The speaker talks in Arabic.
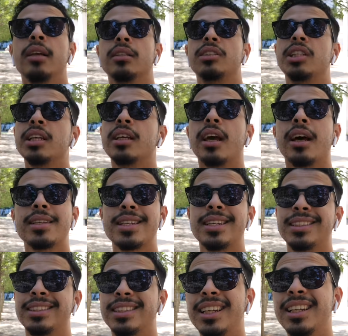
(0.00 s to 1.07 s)
التيكي
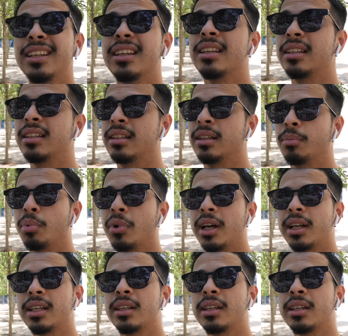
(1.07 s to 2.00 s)
اصلا ديال باري